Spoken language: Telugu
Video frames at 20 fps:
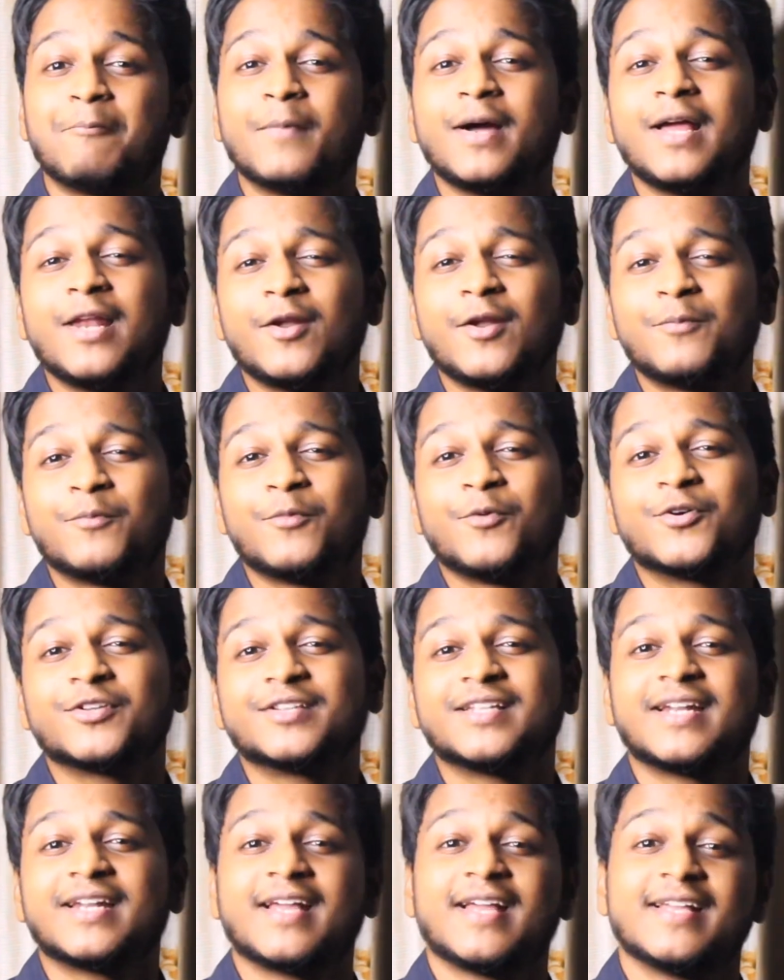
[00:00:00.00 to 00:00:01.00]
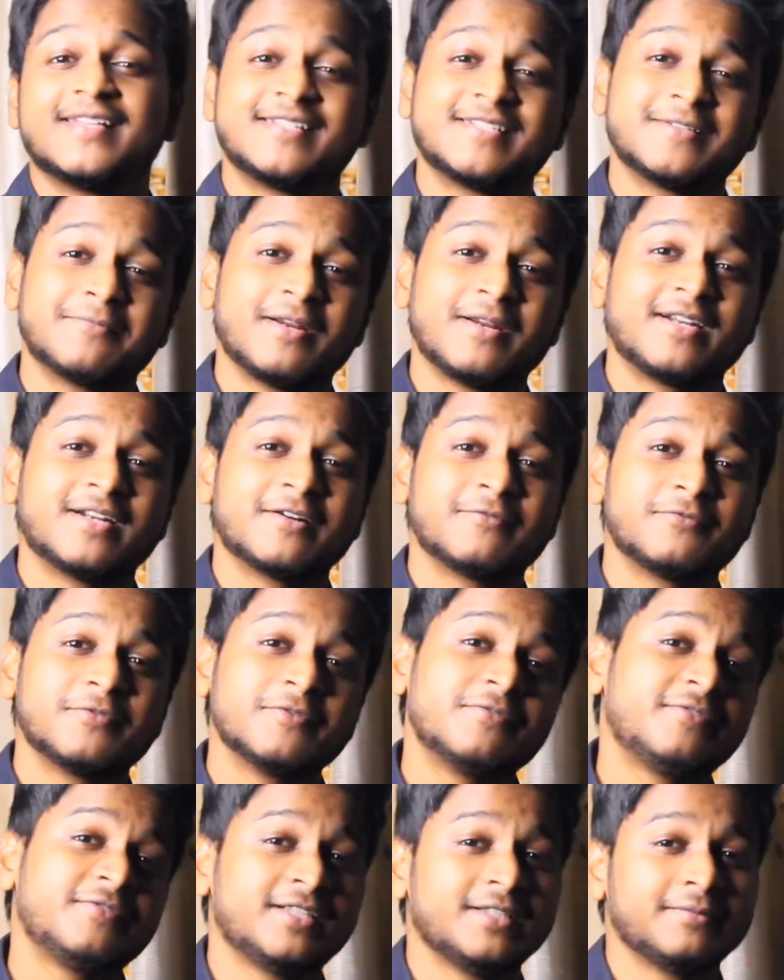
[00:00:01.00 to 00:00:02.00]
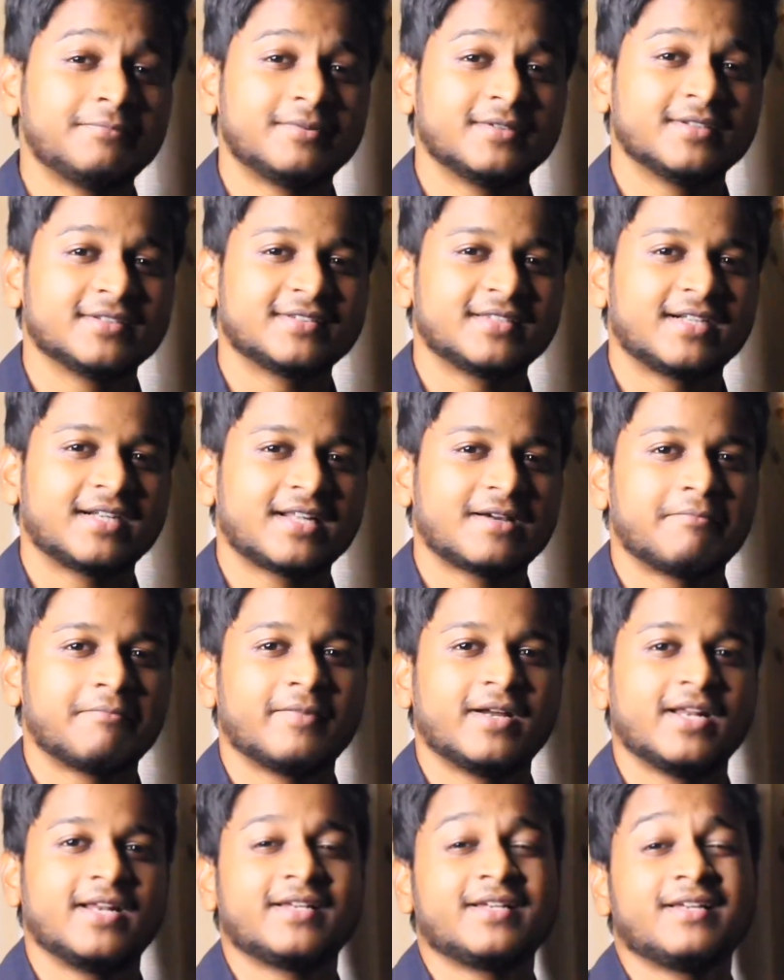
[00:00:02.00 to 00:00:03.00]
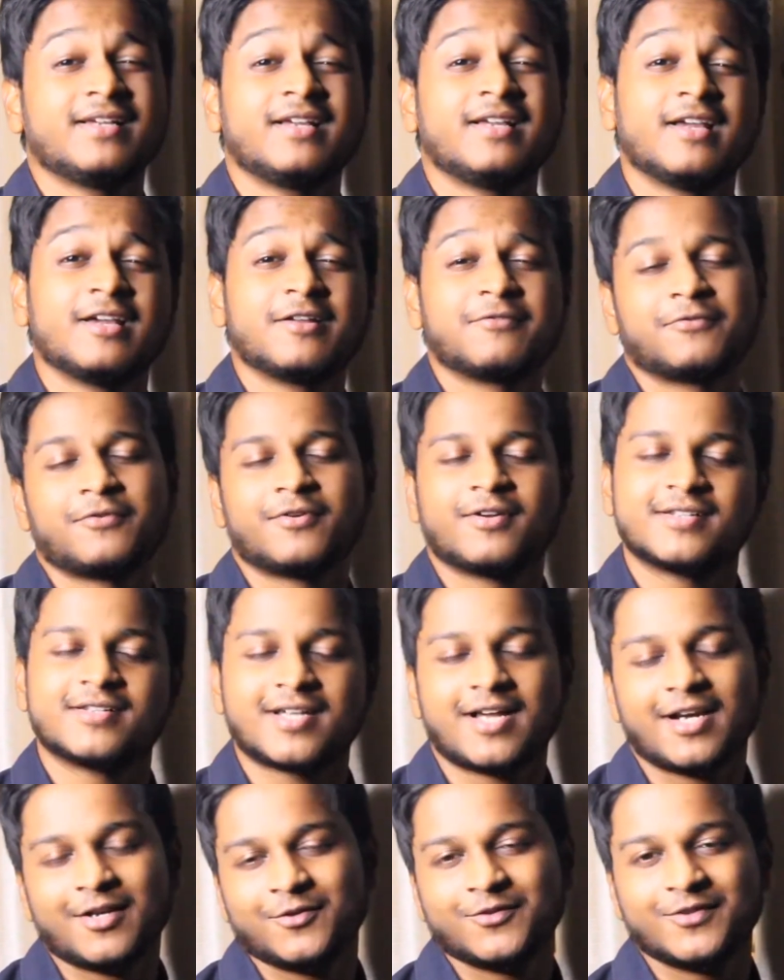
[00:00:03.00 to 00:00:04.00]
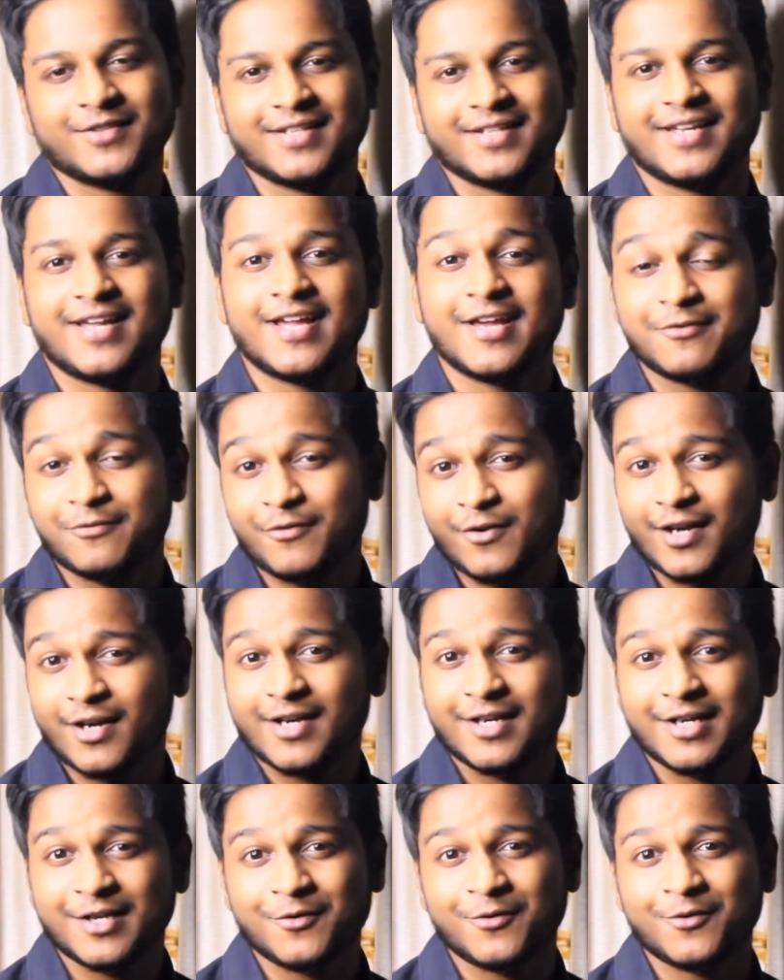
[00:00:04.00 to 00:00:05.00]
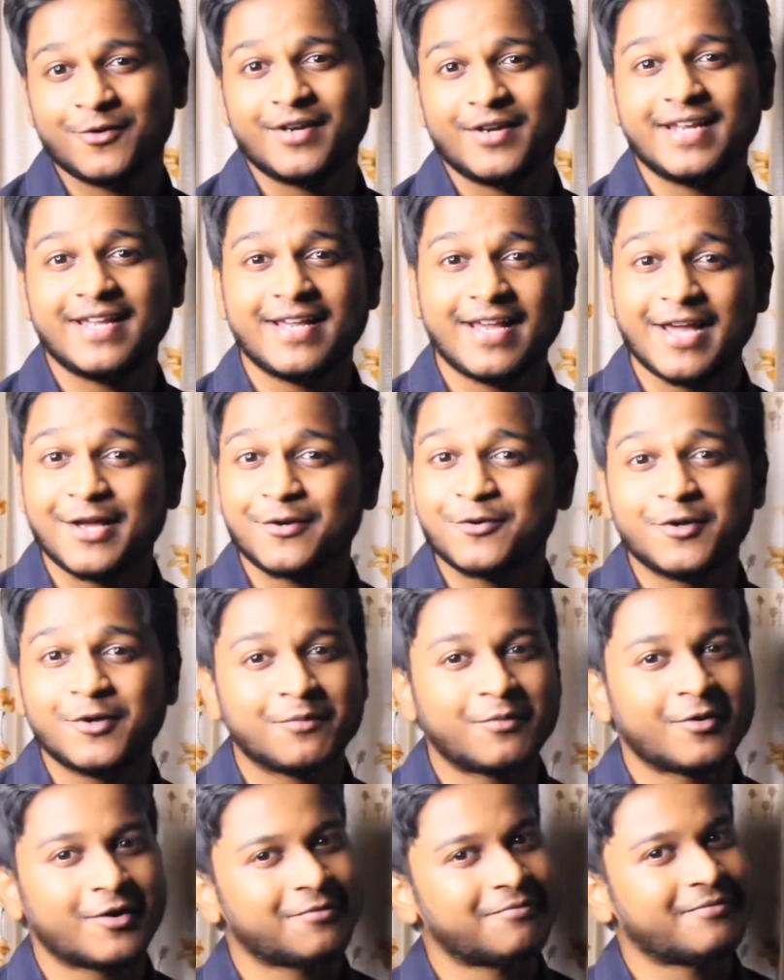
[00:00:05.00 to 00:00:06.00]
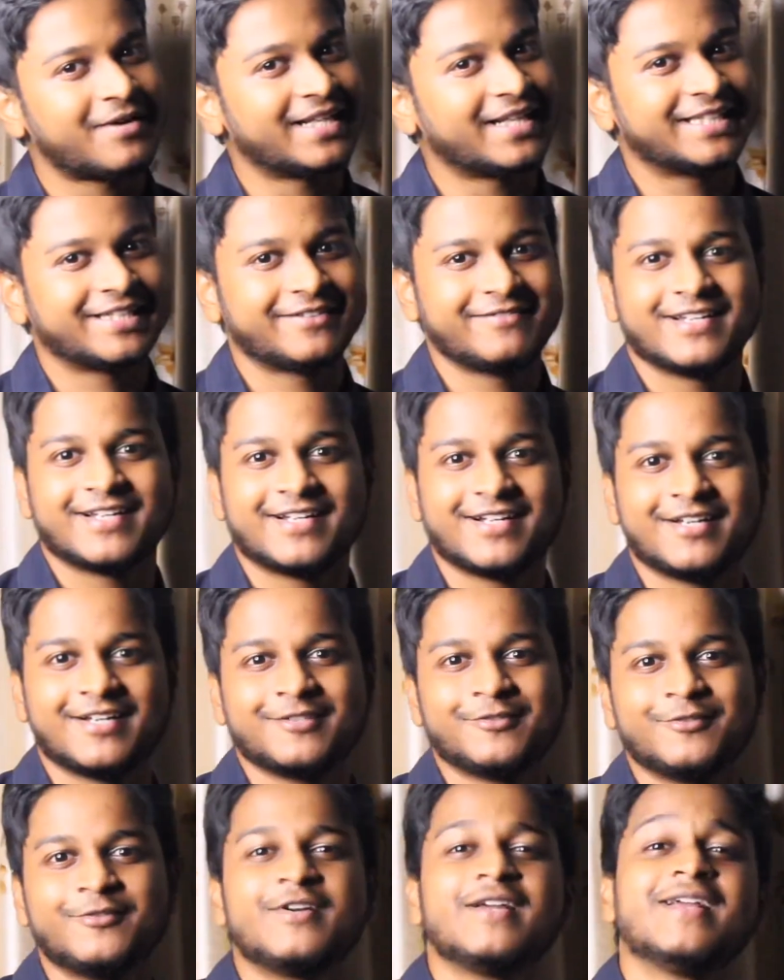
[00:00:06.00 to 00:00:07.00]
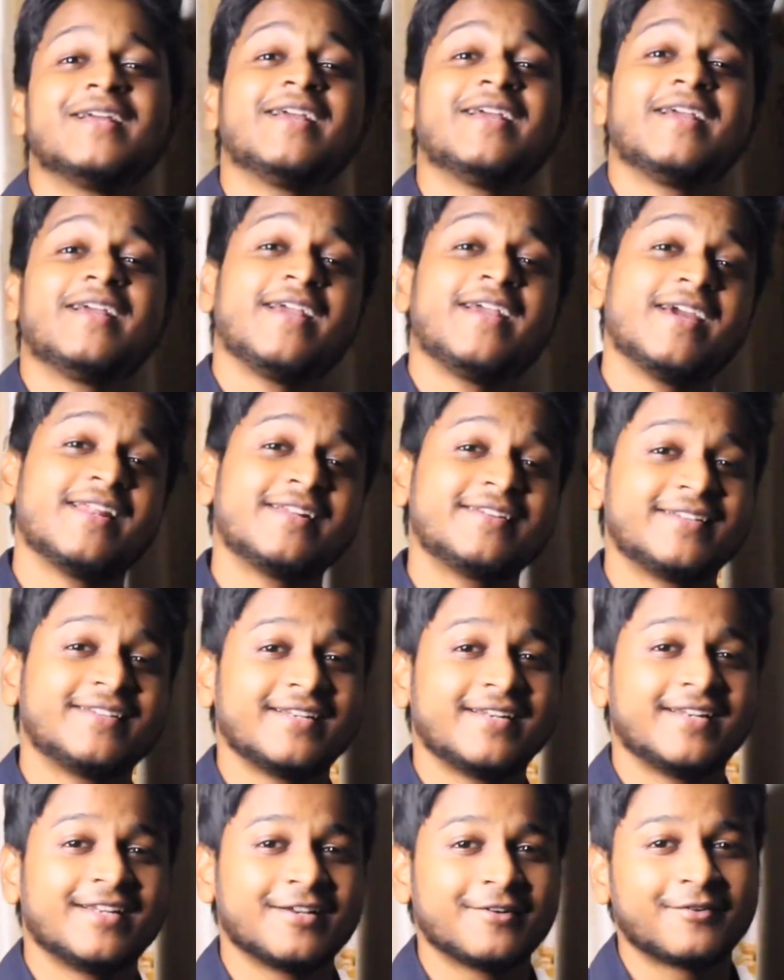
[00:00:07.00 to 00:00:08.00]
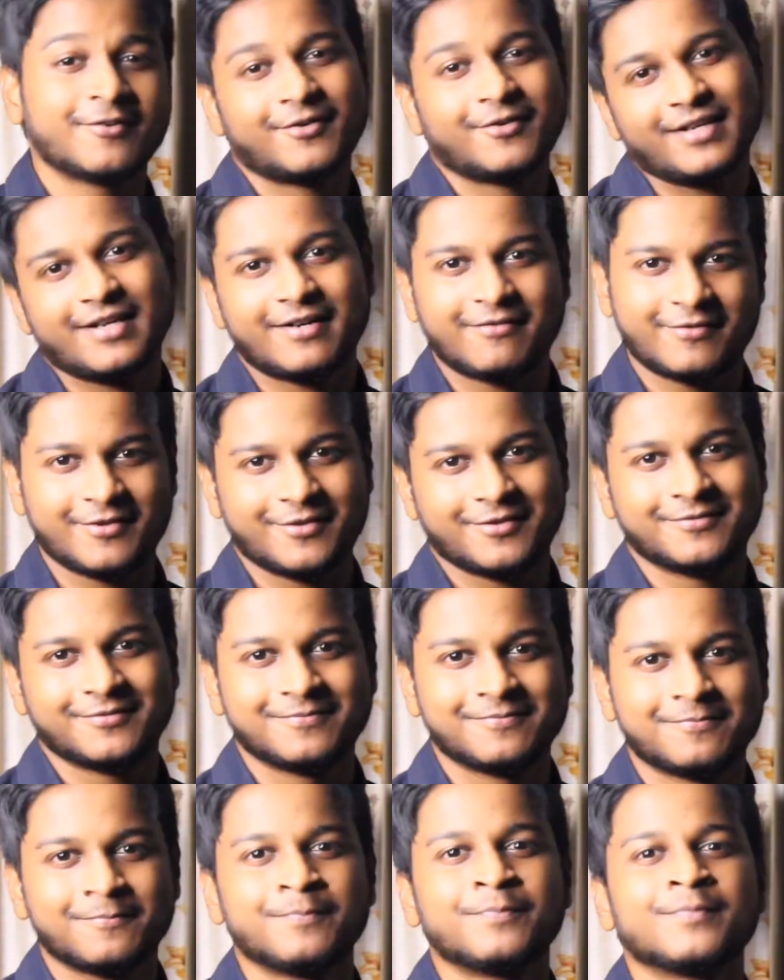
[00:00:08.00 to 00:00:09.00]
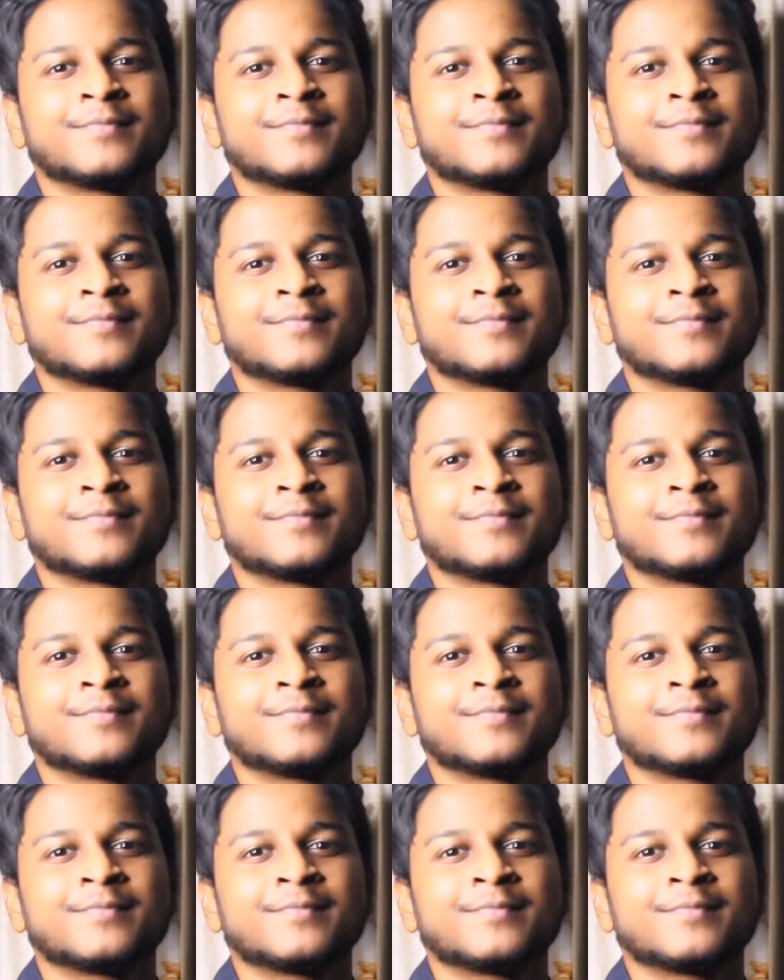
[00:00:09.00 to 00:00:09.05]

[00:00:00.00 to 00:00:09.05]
అమ్మాయిల్లో మోర్ దెన్ ఎస్టిమేటెడ్ ఫిఫ్టీ పర్సెంట్ అమ్మాయిలకి హెయిర్ ఫాల్ చాలా అవుతుంది హెయిర్ ఫాల్ అంటే ఓన్లీ హెయిర్ ఊడిపోవడం మాత్రమే కాదు హెయిర్ థిన్నింగ్ కూడా అవ్వడం